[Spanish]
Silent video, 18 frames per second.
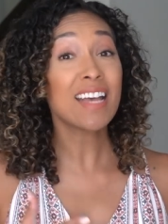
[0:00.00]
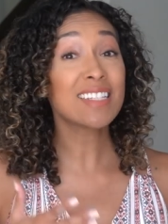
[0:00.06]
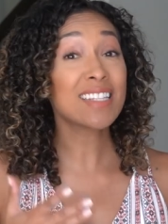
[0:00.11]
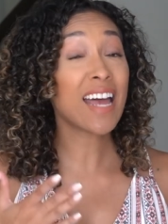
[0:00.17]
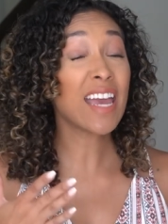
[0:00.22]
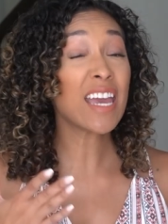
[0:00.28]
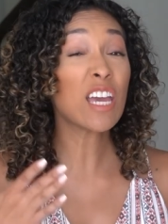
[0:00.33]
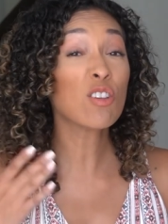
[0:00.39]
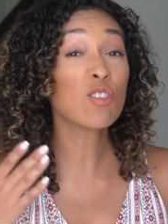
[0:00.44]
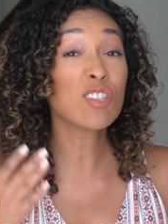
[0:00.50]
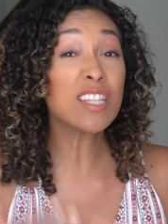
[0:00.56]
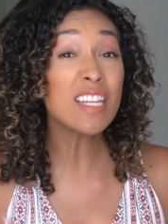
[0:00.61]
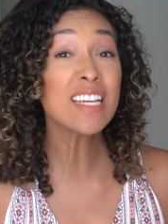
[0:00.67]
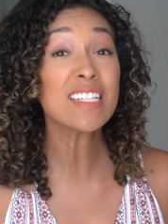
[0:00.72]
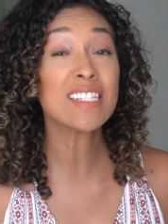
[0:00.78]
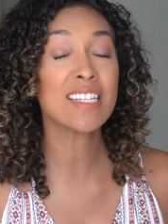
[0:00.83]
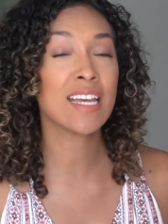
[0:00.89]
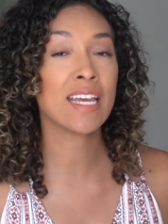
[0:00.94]
Hasta ellos
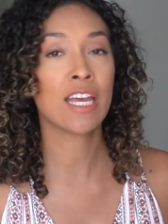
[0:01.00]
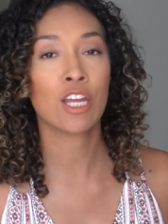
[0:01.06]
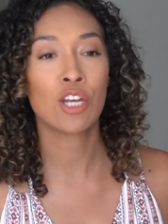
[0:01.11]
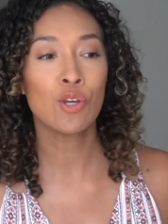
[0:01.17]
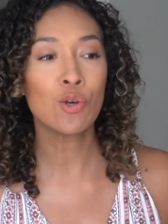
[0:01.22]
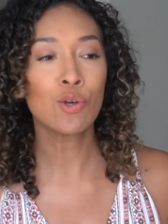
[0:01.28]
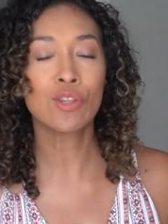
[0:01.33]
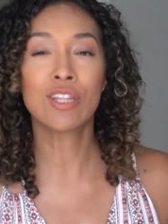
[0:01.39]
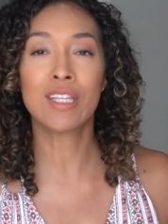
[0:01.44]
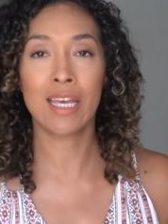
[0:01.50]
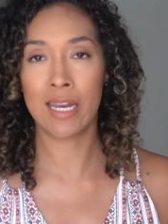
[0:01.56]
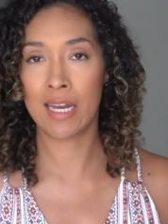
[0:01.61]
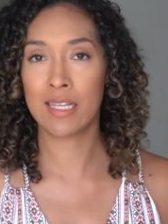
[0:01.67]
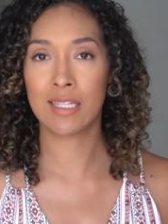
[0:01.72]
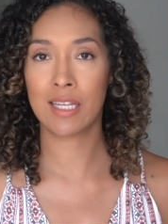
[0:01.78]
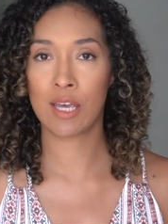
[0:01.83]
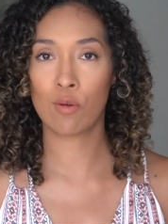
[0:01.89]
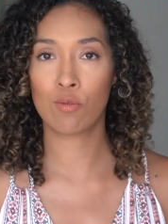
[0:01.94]
dicen que no
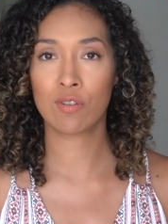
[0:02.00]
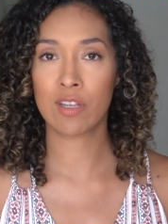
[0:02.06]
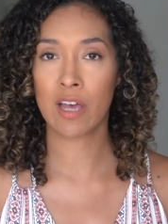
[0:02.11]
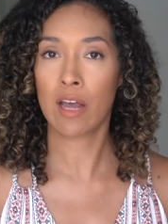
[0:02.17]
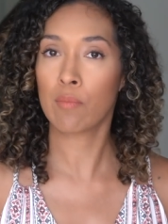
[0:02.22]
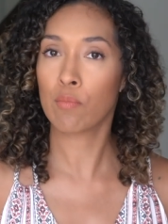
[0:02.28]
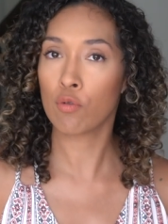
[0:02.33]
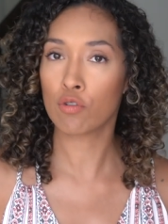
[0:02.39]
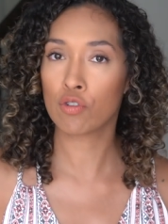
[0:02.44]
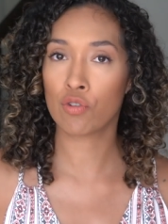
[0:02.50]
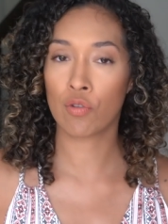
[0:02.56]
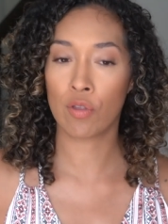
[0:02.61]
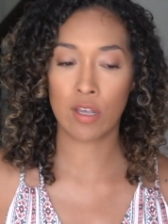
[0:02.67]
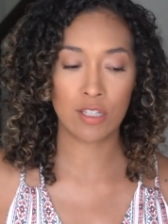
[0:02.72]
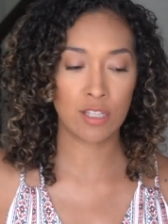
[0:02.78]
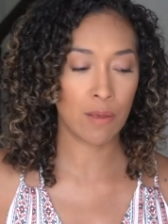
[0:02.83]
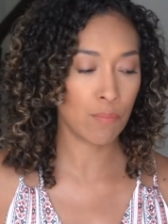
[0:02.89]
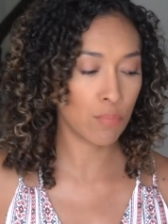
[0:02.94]
tienes que usar mucho
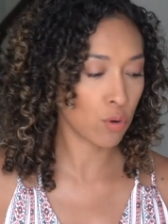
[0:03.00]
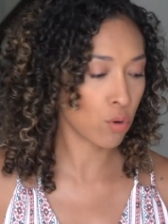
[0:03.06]
de este